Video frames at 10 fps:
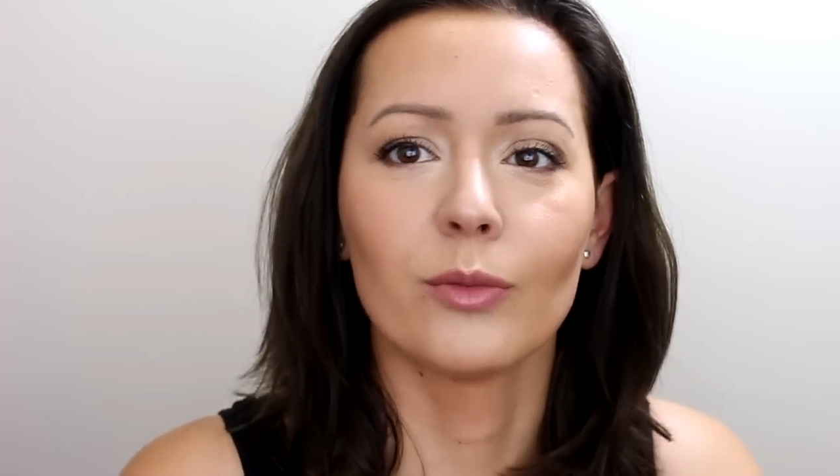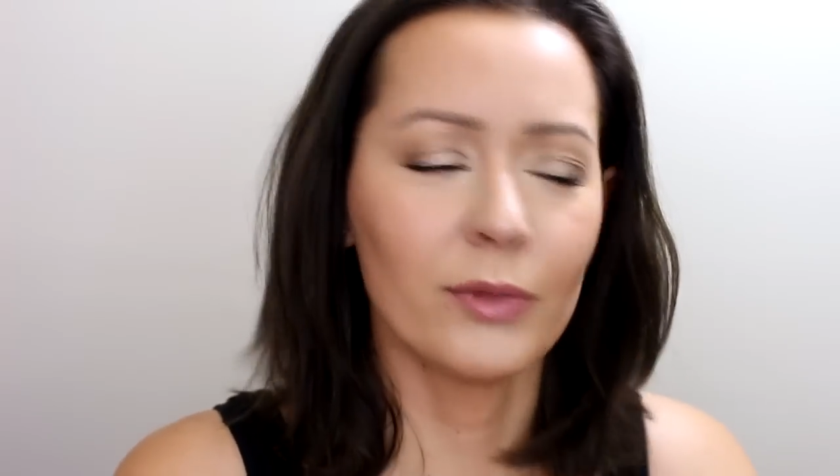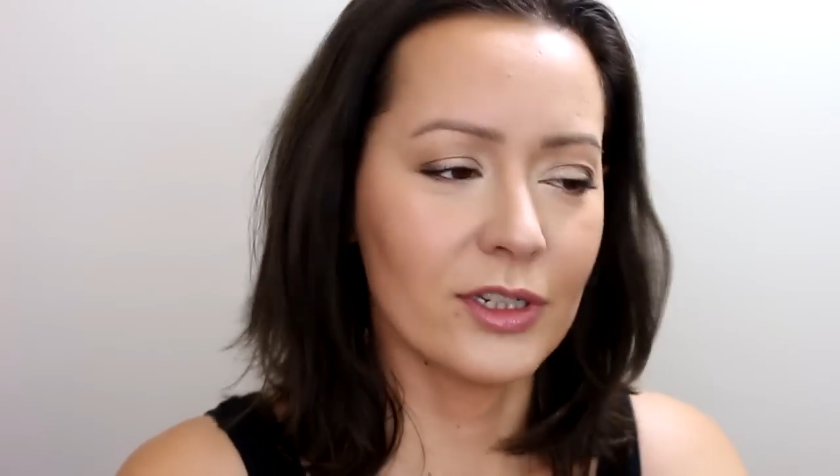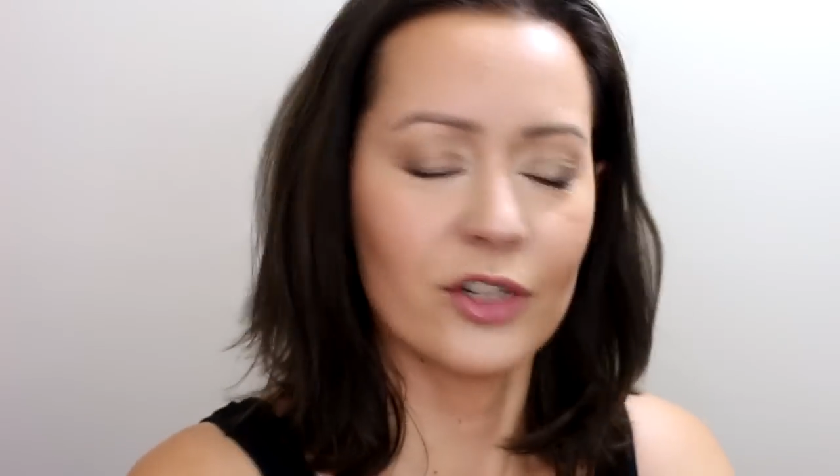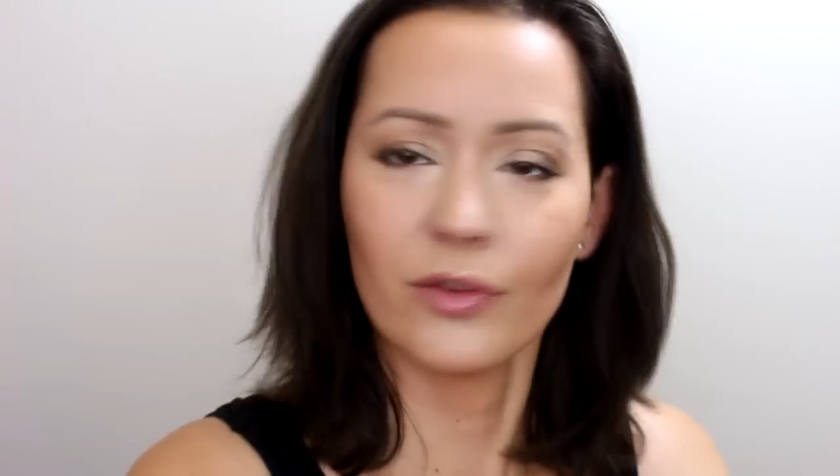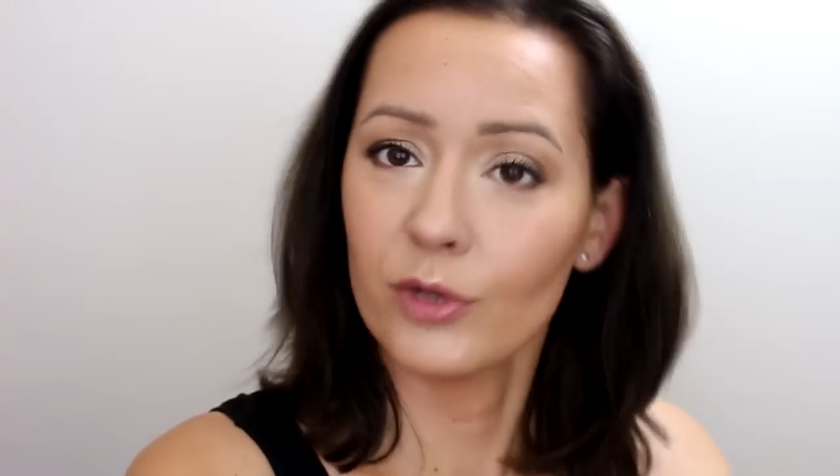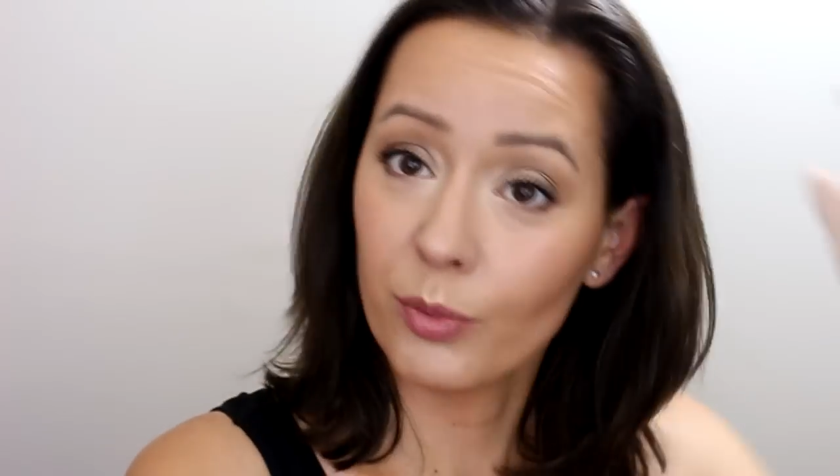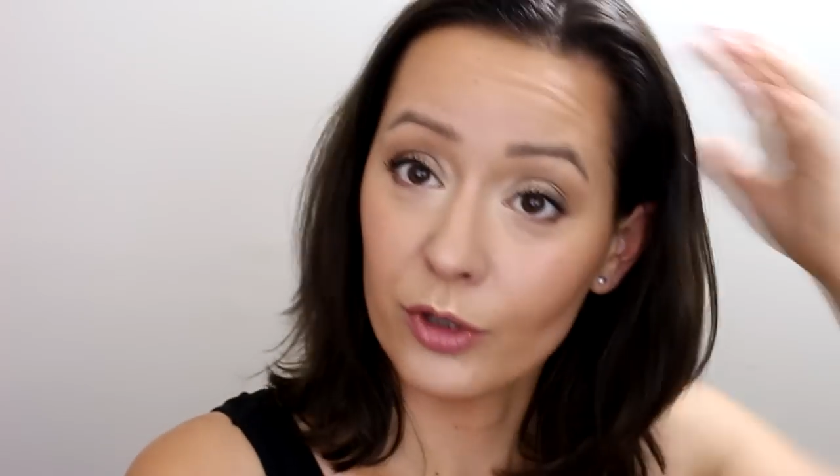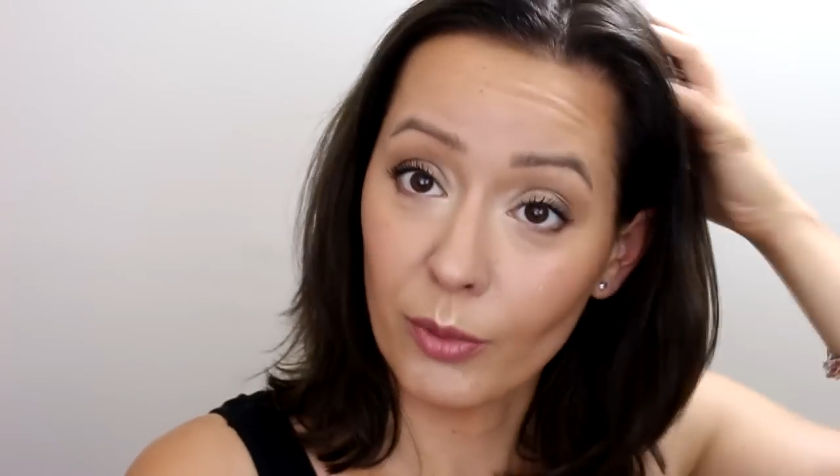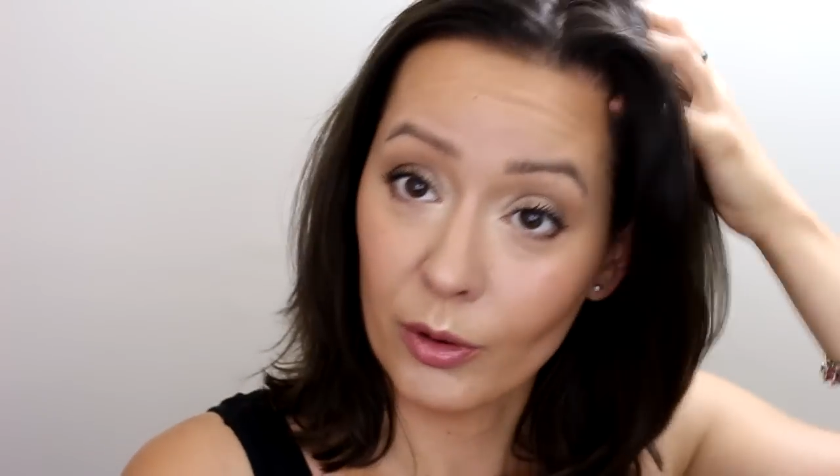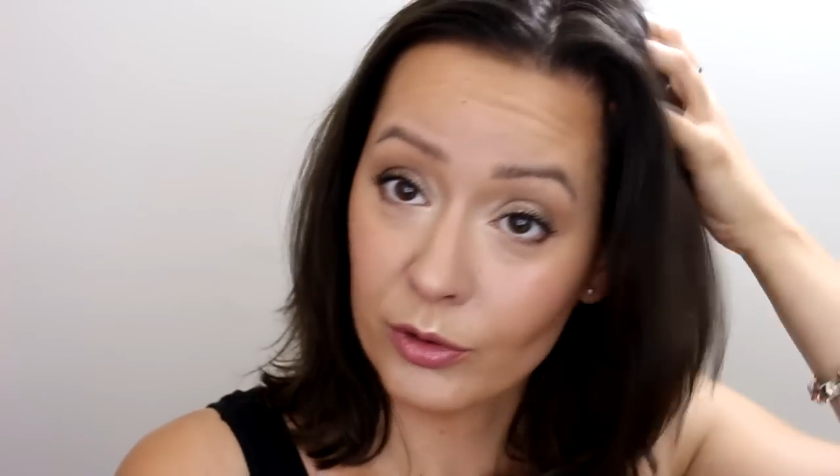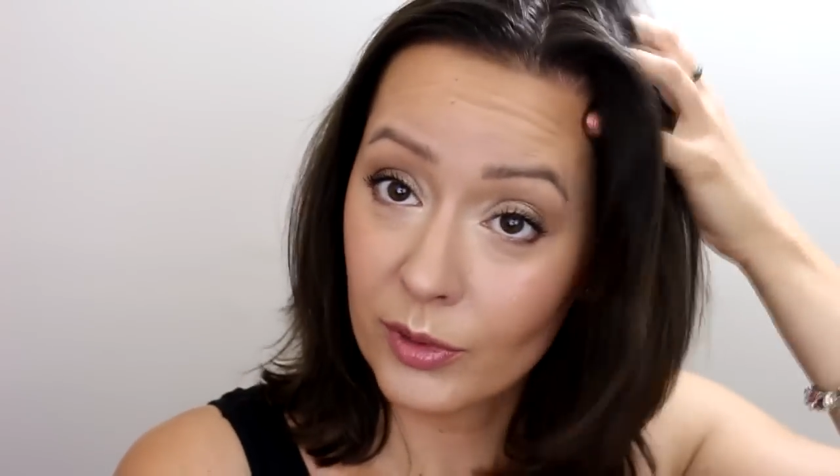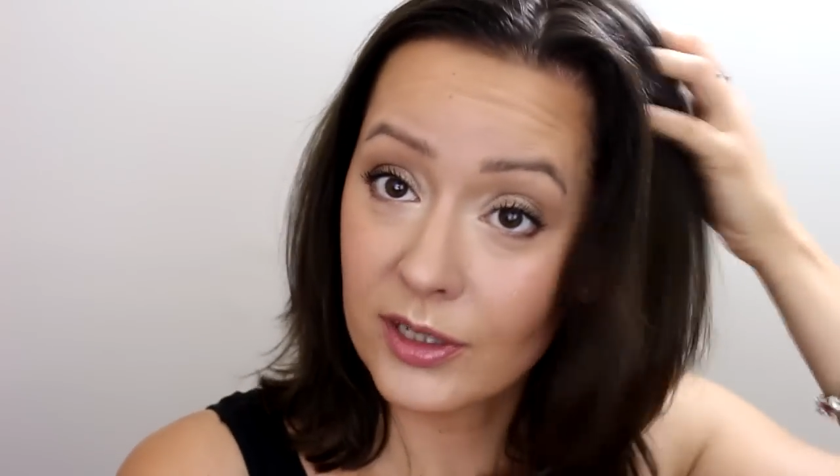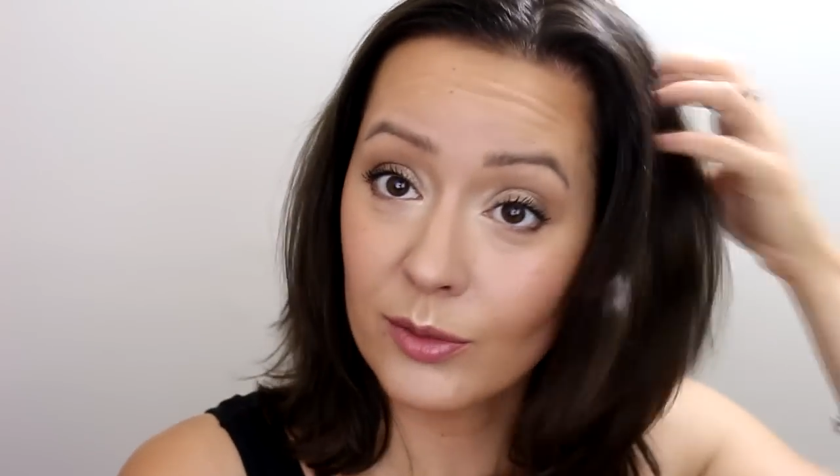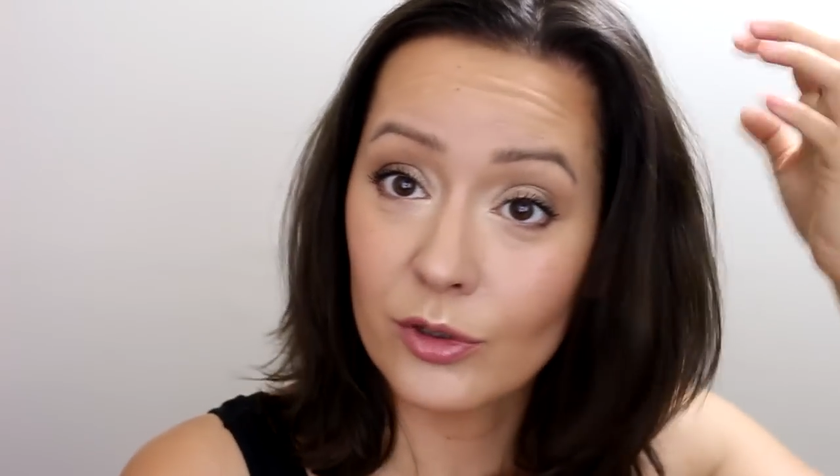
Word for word: Mam nadzieję, że Wam się podobał. Tym razem